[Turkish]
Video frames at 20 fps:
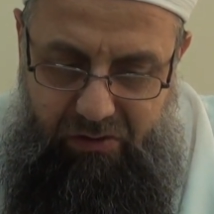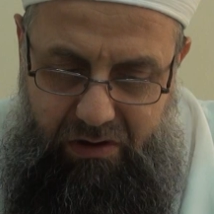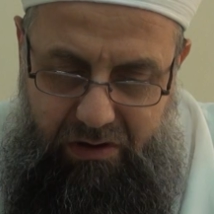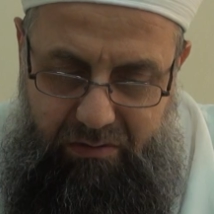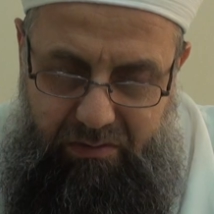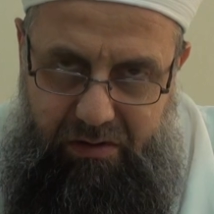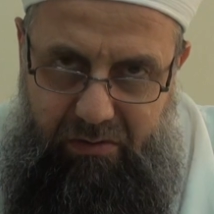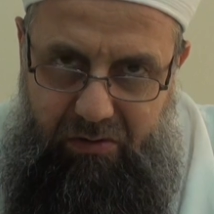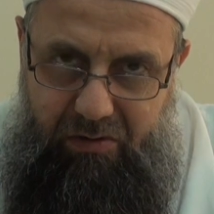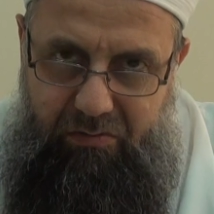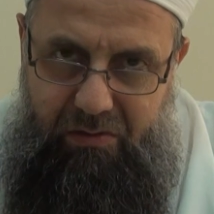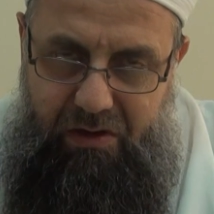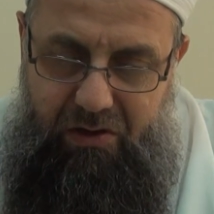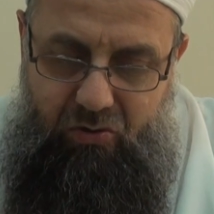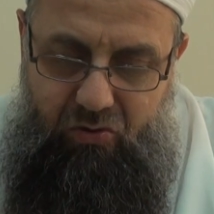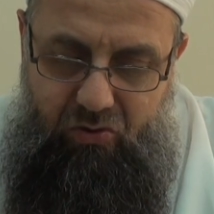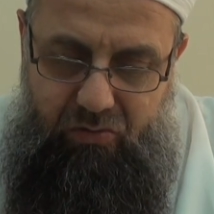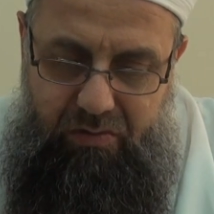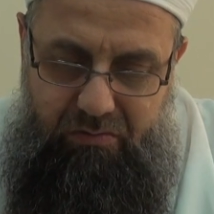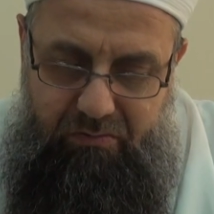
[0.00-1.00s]
Öyle mamul
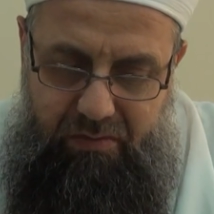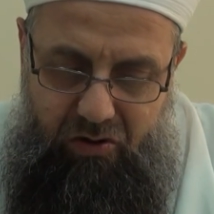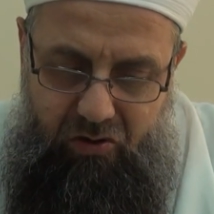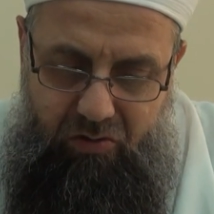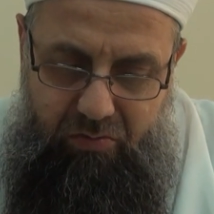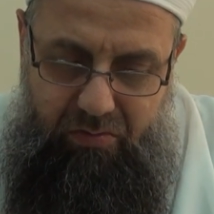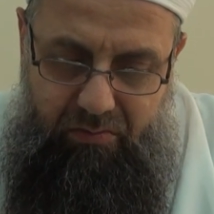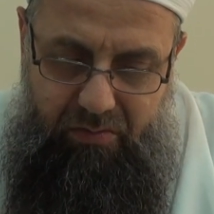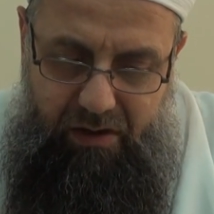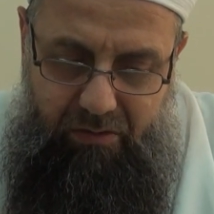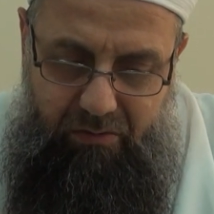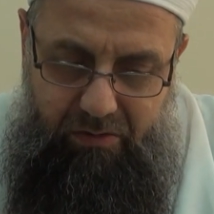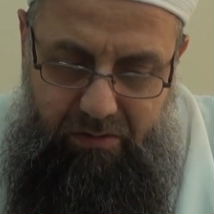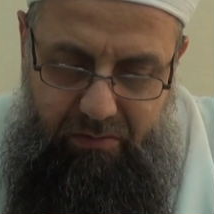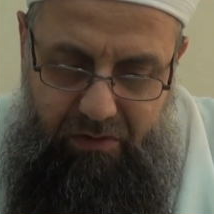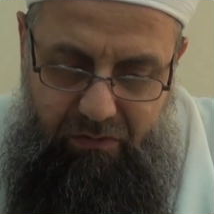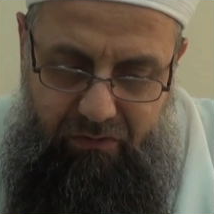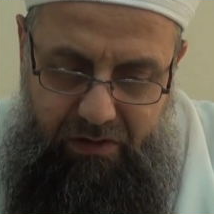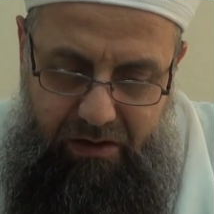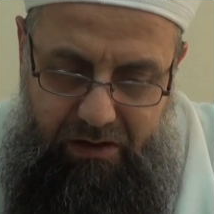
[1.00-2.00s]
mensubin mensubin mamulin.
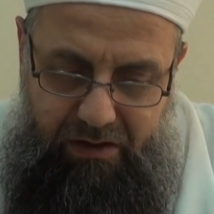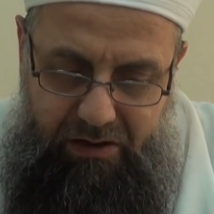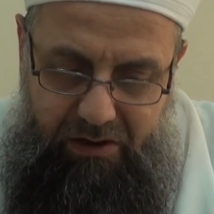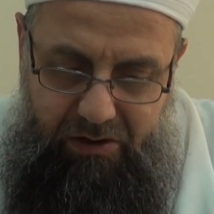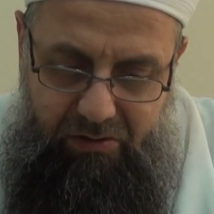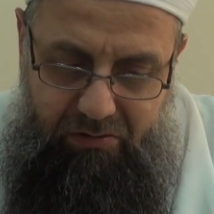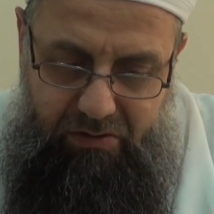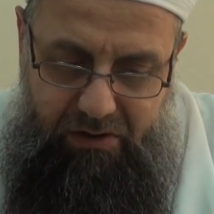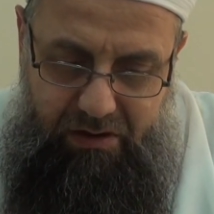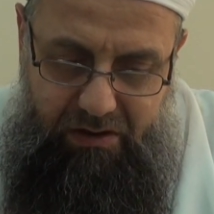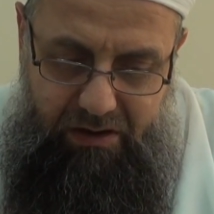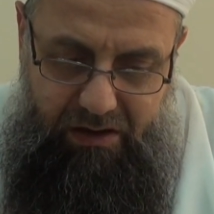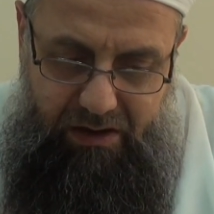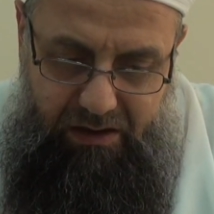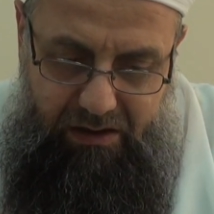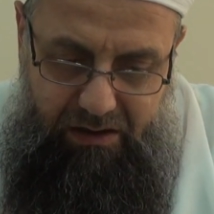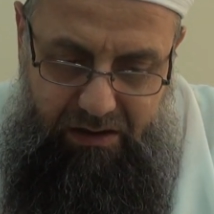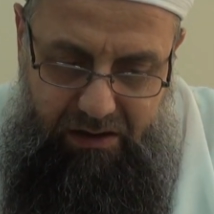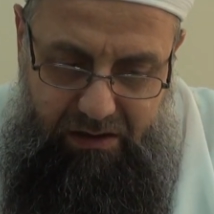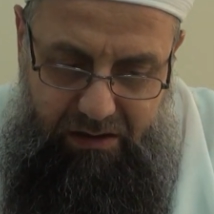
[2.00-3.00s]
Mef'ul ihtiyaç
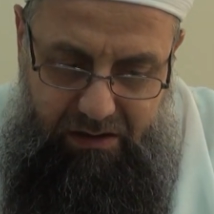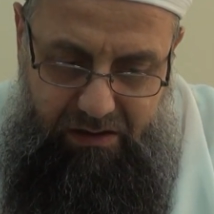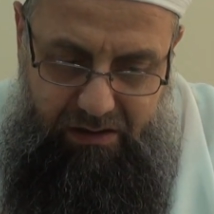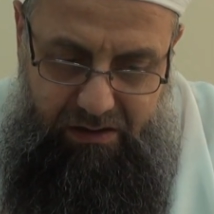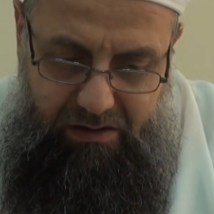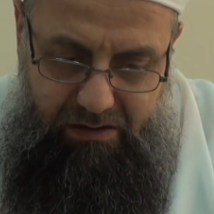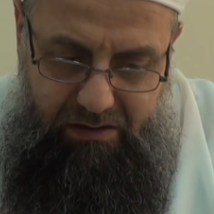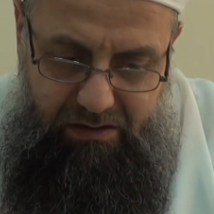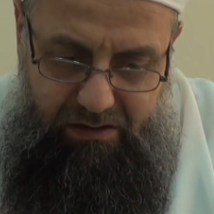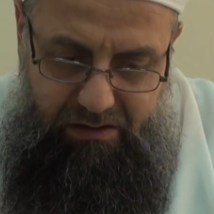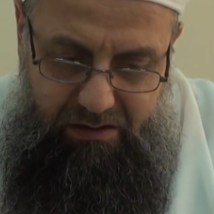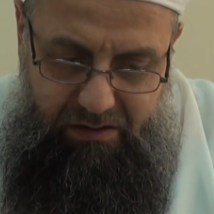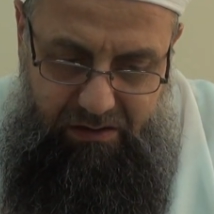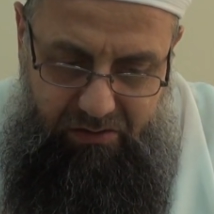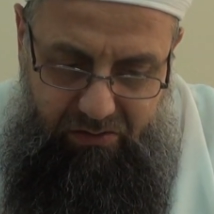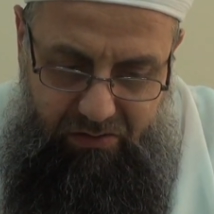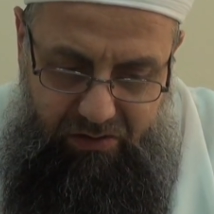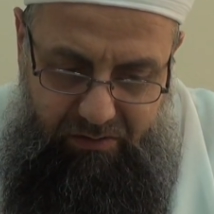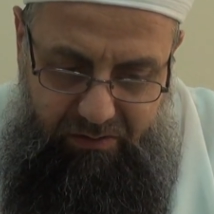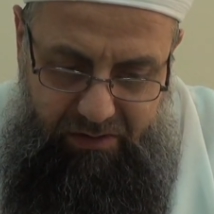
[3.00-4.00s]
duyarsa
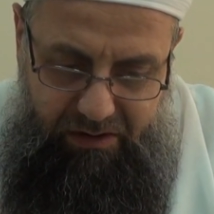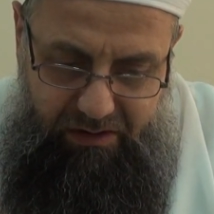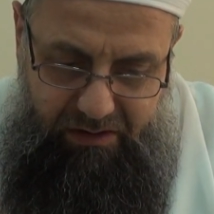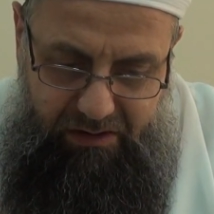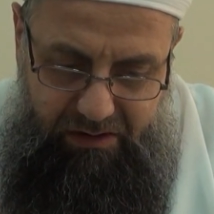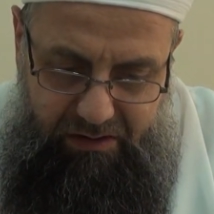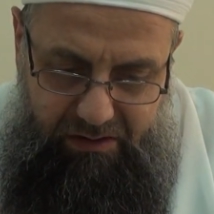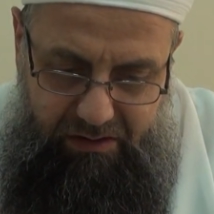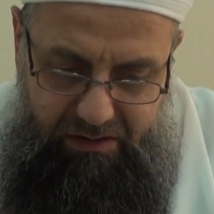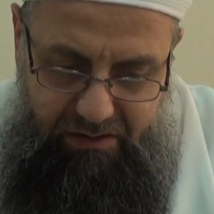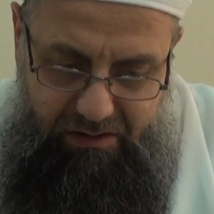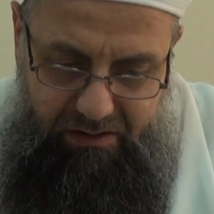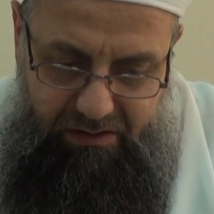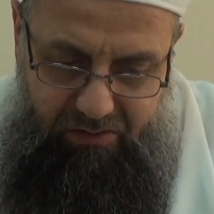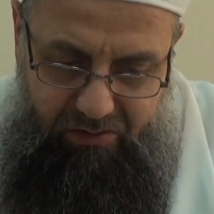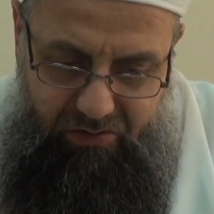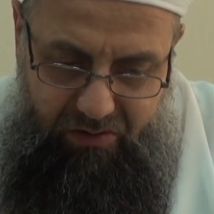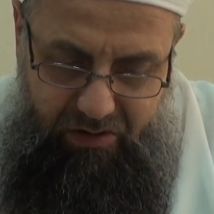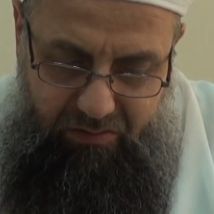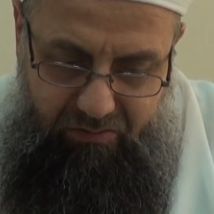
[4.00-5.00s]
o zaman
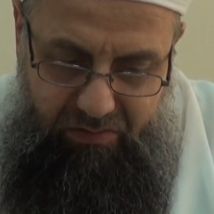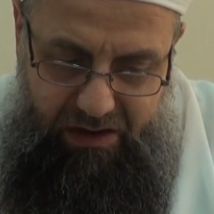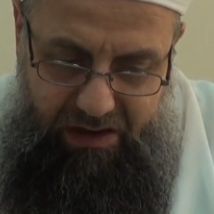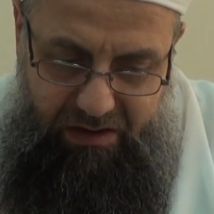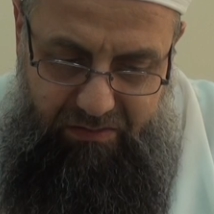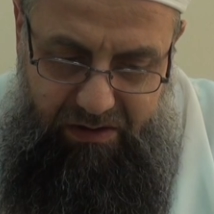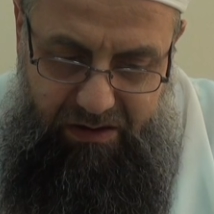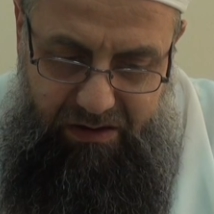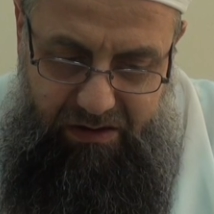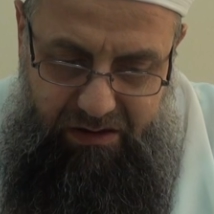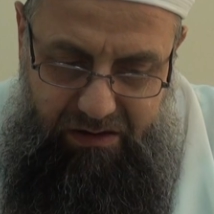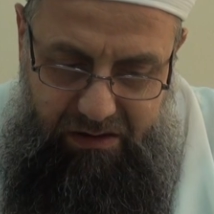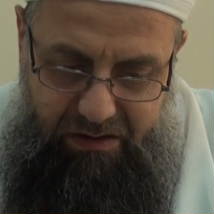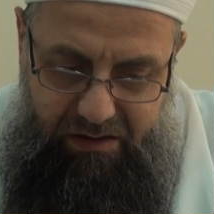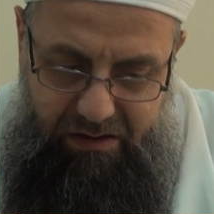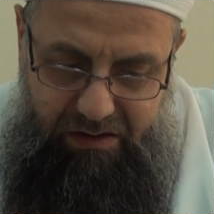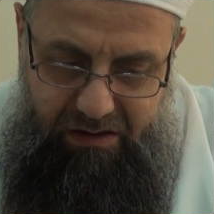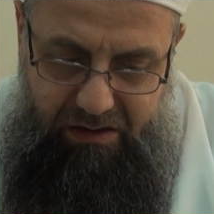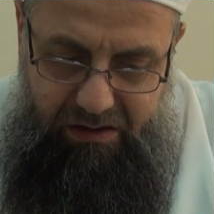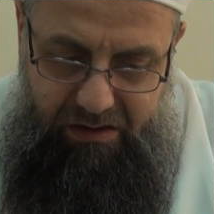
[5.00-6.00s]
müsemma
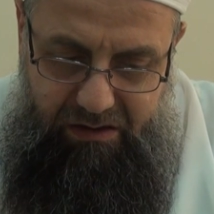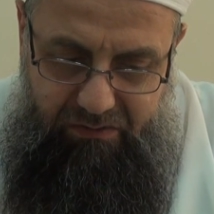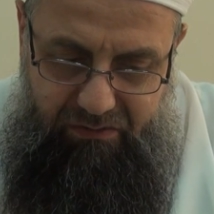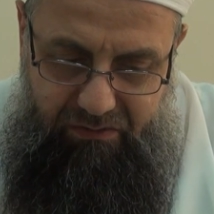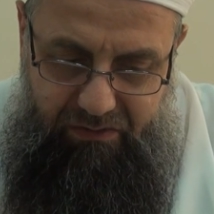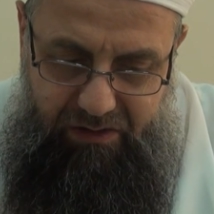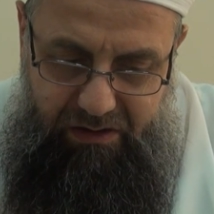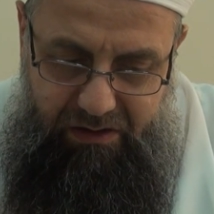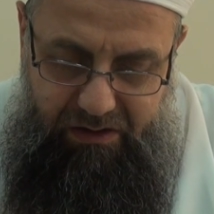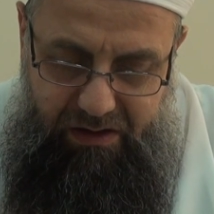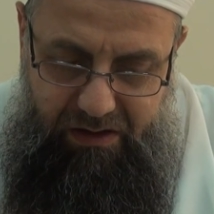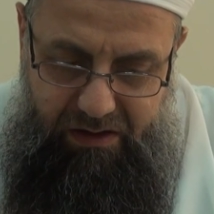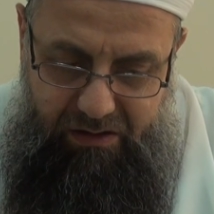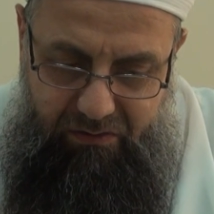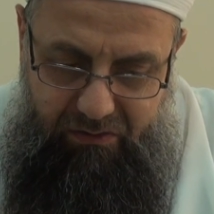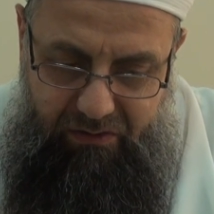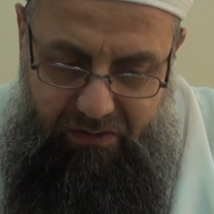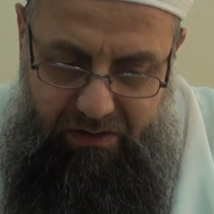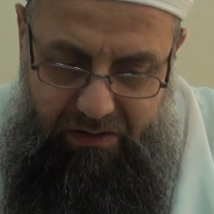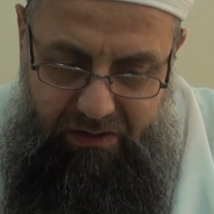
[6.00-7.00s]
isimlendirilir. Ne diye?
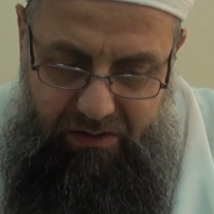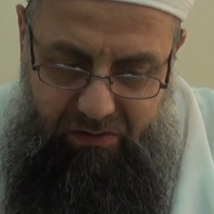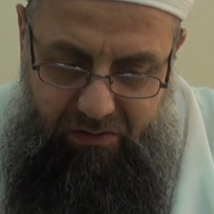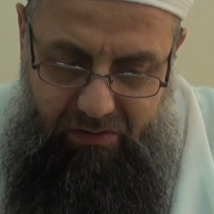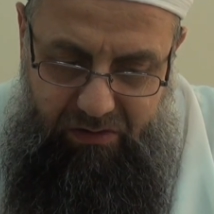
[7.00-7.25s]
Fiilen fiil.